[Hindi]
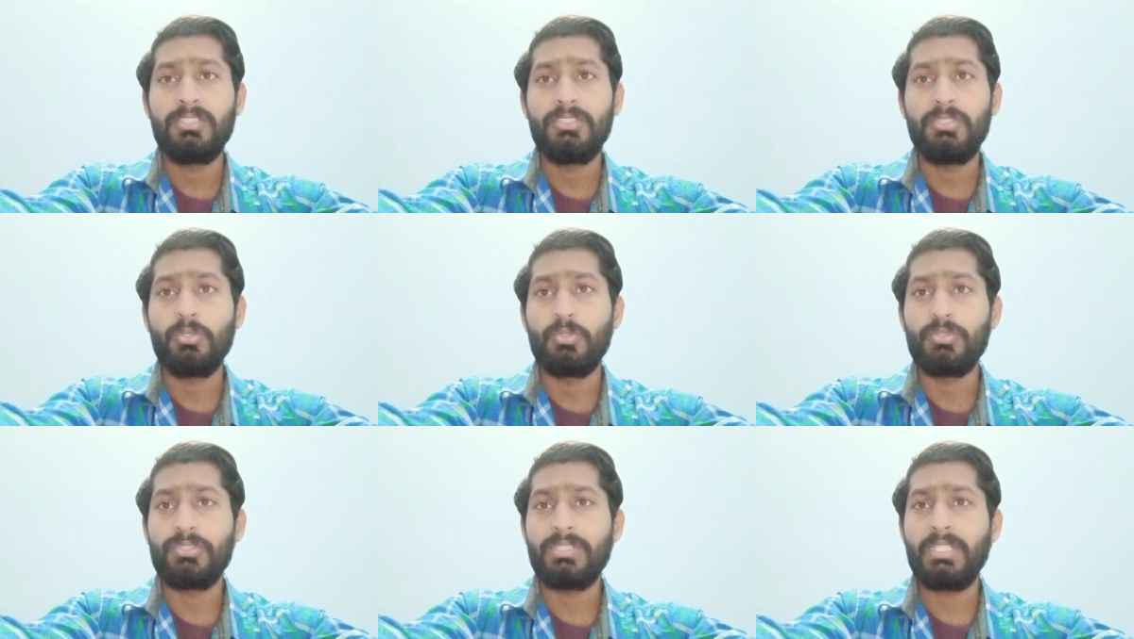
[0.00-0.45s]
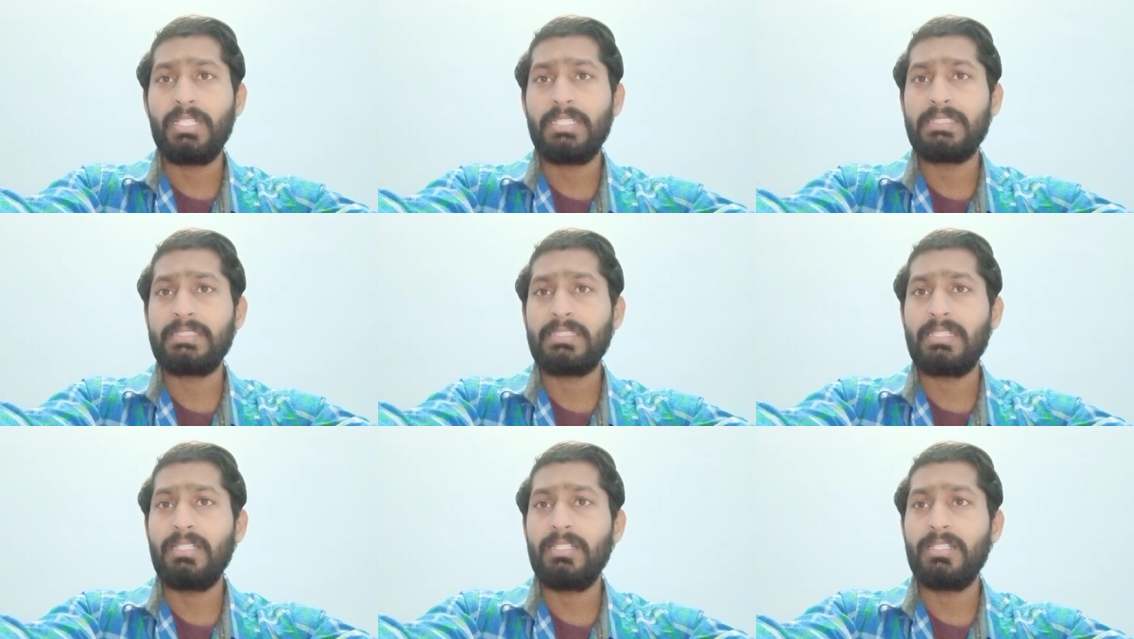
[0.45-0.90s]
योजना
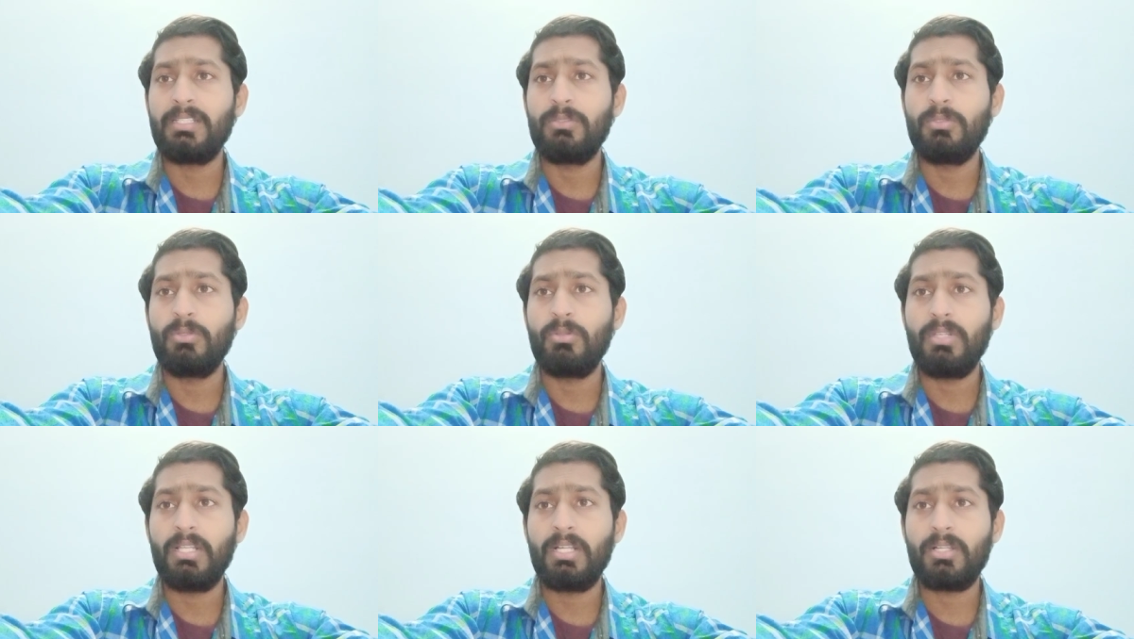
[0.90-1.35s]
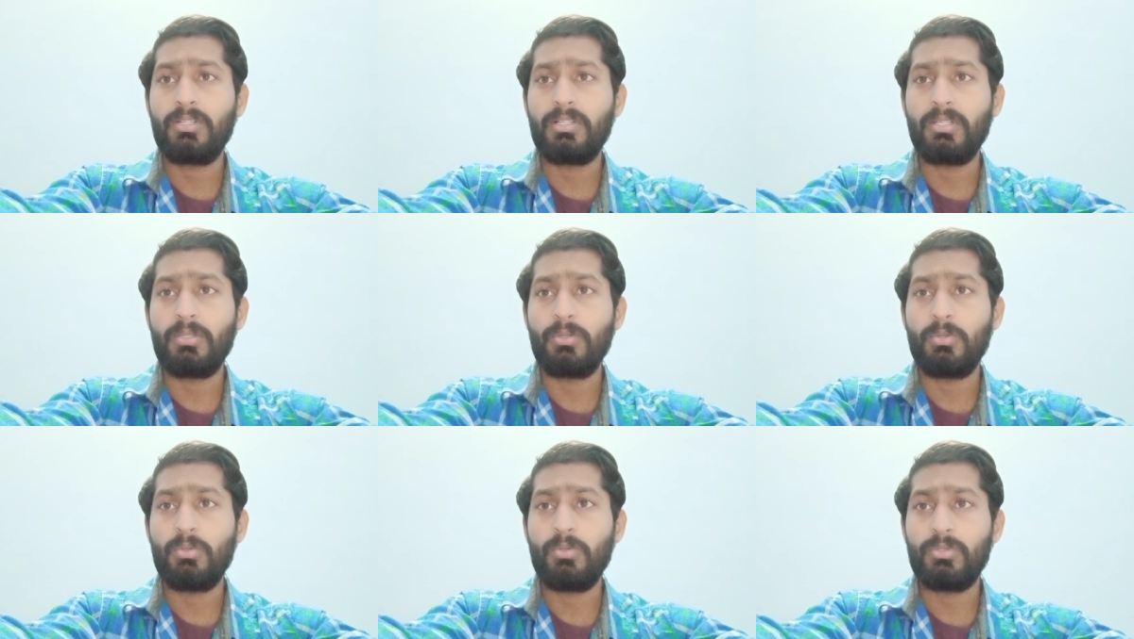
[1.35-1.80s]
इसके लिए दो लाख
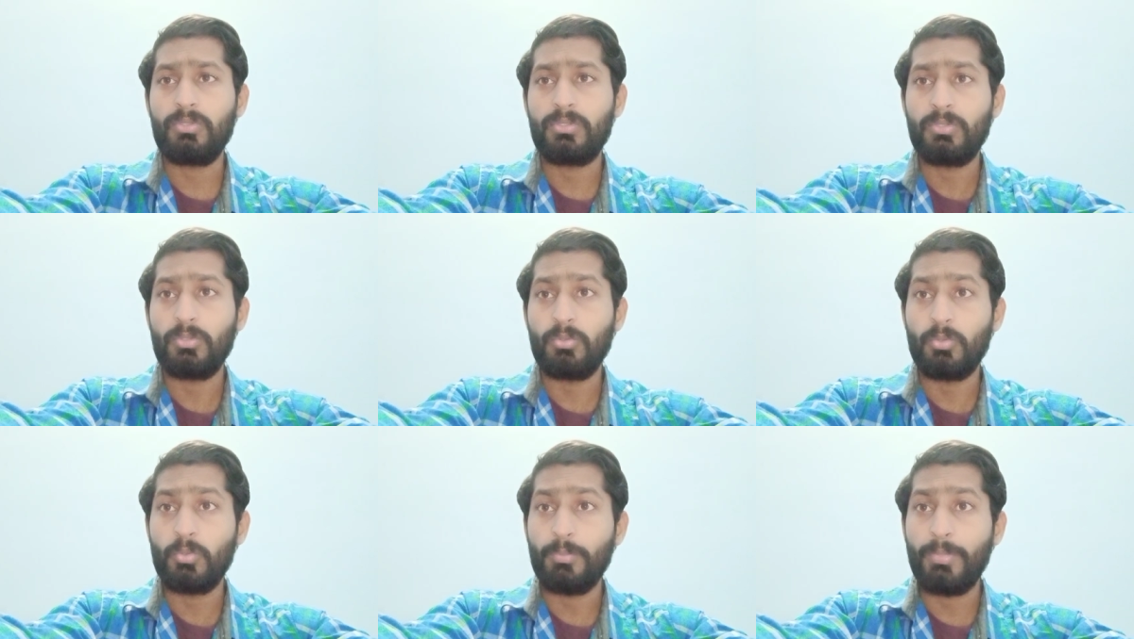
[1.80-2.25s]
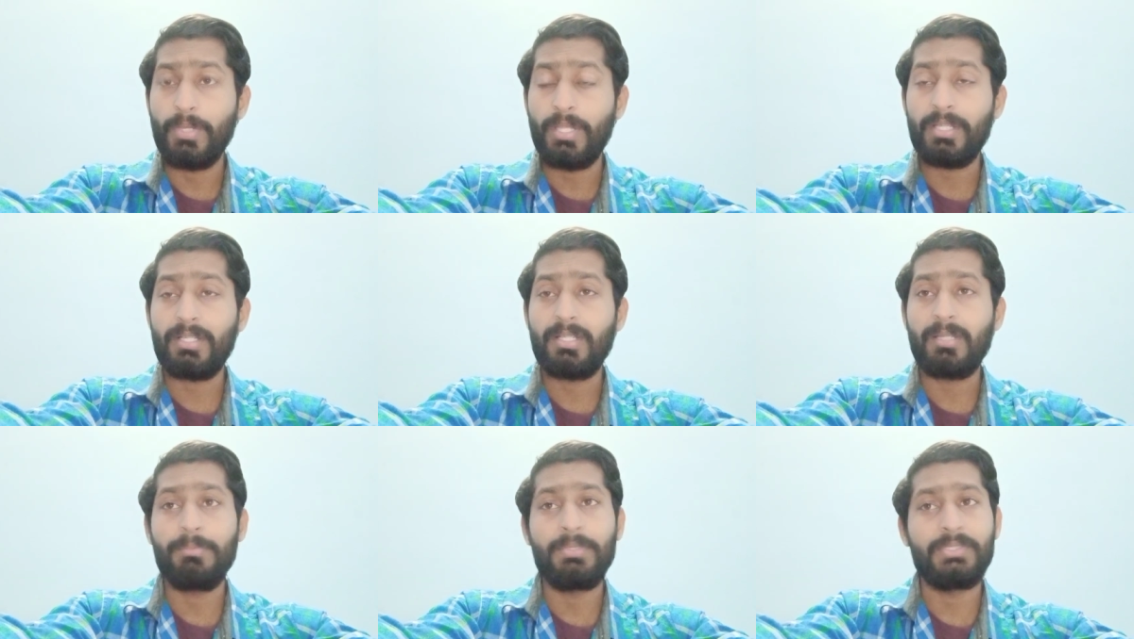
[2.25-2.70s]
करोड़ रुपए
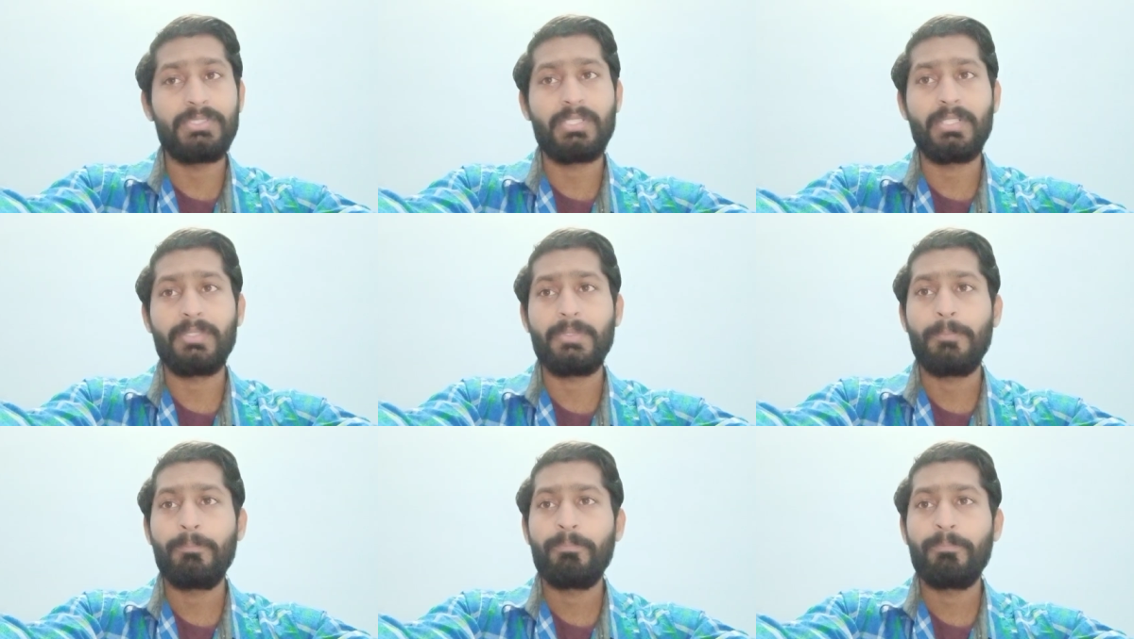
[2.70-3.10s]
का बजट